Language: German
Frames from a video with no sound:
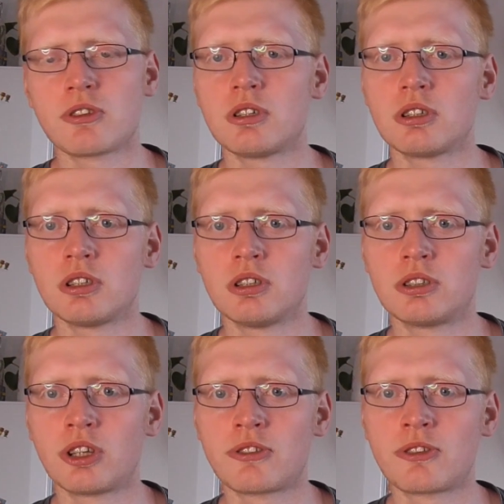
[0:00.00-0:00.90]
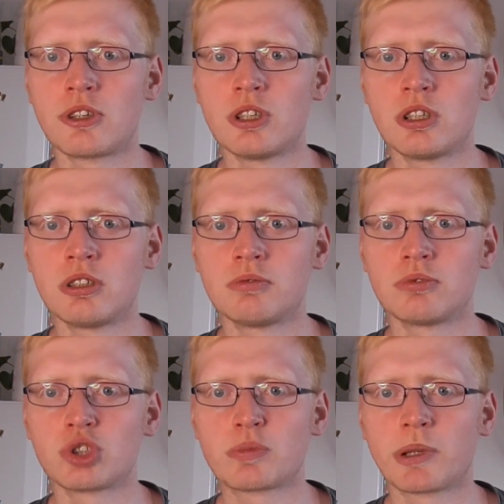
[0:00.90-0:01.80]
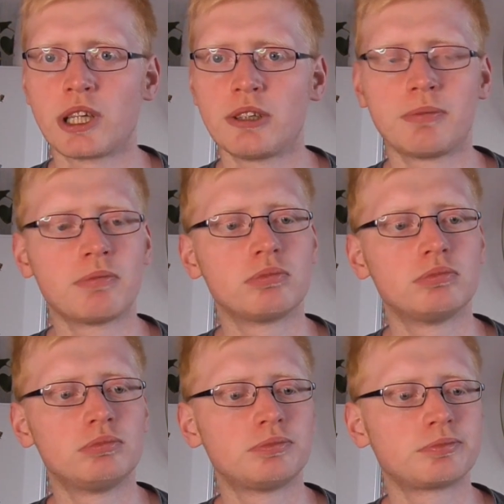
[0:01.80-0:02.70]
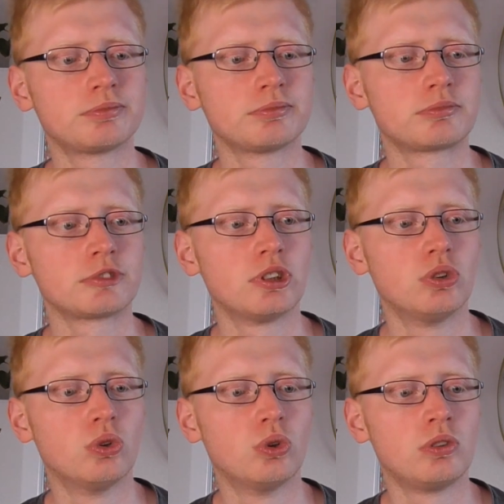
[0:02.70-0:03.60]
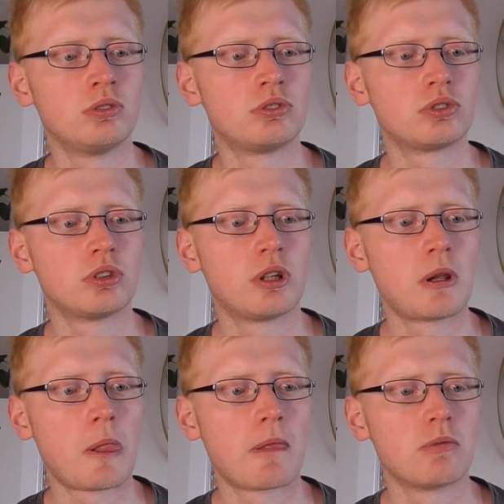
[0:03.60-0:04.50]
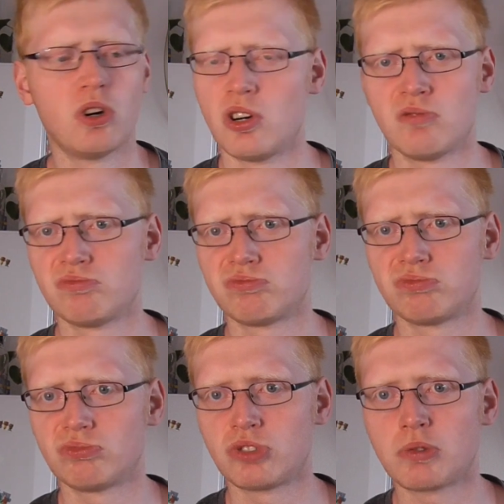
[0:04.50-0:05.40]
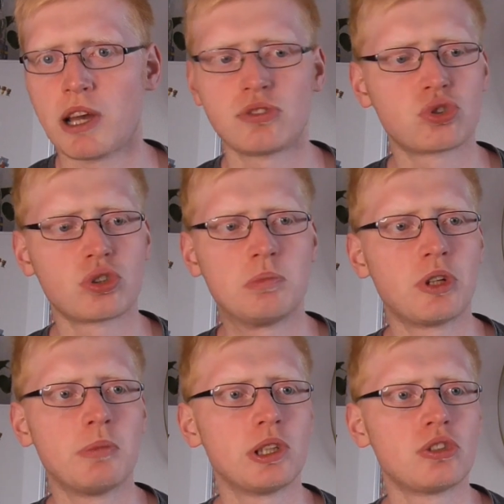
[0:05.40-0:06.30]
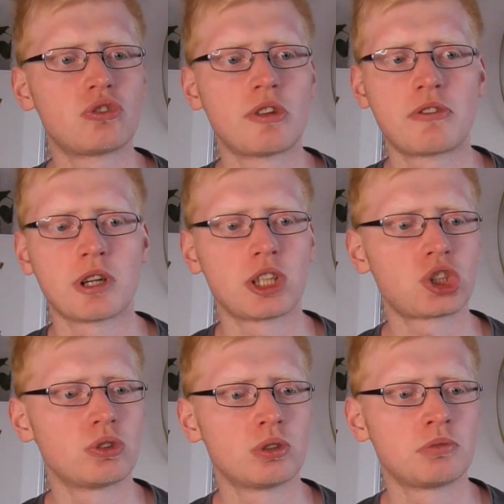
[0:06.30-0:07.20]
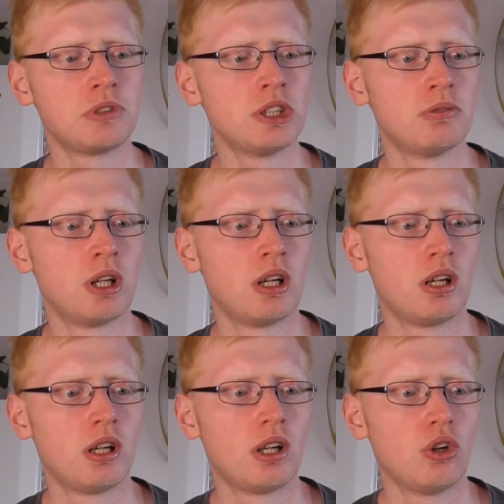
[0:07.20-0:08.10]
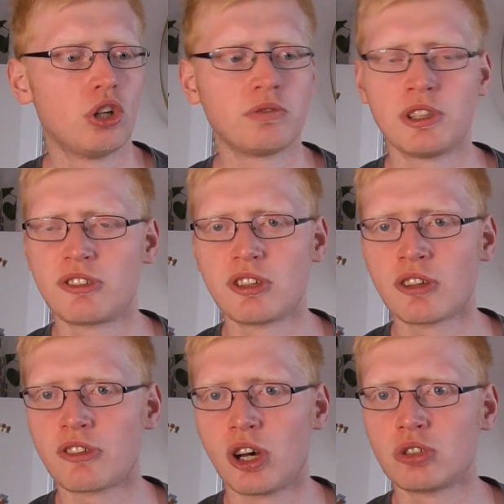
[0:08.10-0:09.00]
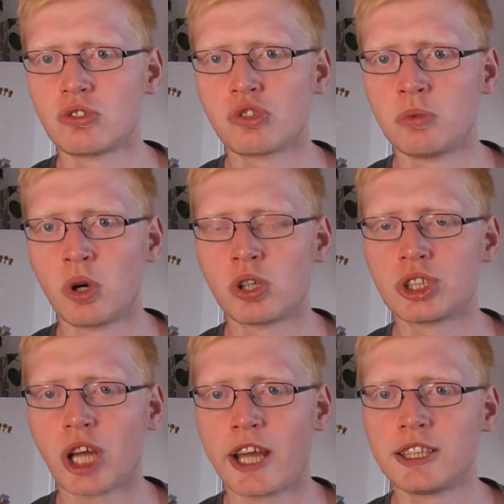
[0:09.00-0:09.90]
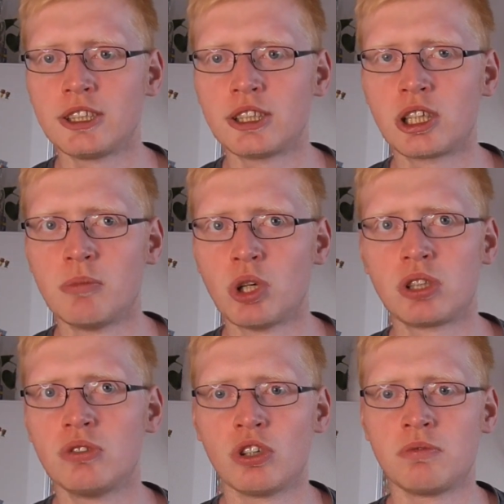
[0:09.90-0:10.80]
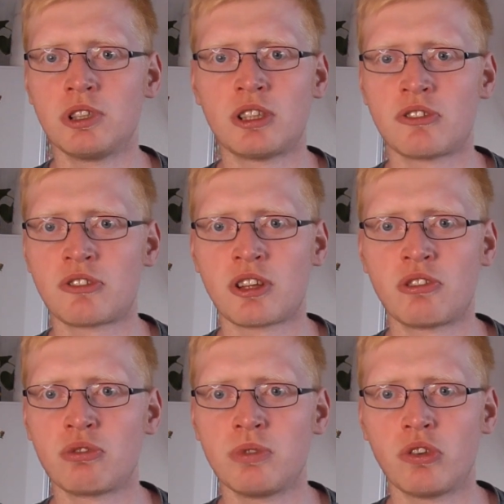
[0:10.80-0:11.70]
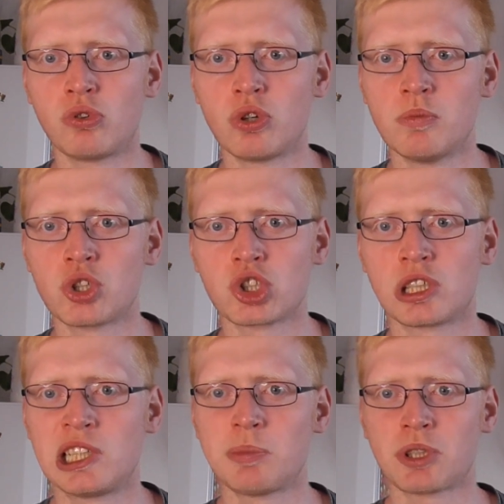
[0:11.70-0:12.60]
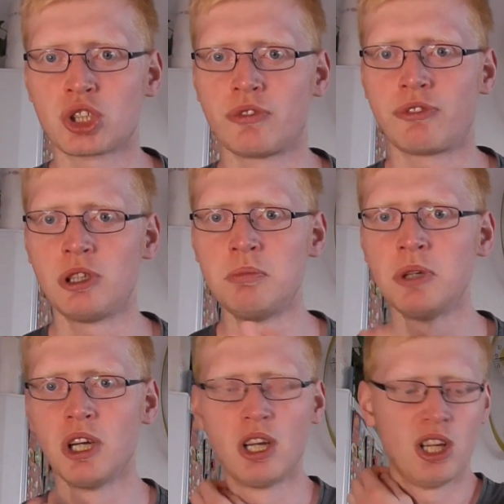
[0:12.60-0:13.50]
erster äh, Textilspray. Und ja, ich weiß nicht, ich komme damit nicht so zurecht irgendwie. Irgendwie zieht das auch nicht so wirklich ein, die Klamotten irgendwie. Das ist dann sowieso komischer, klebriger Film,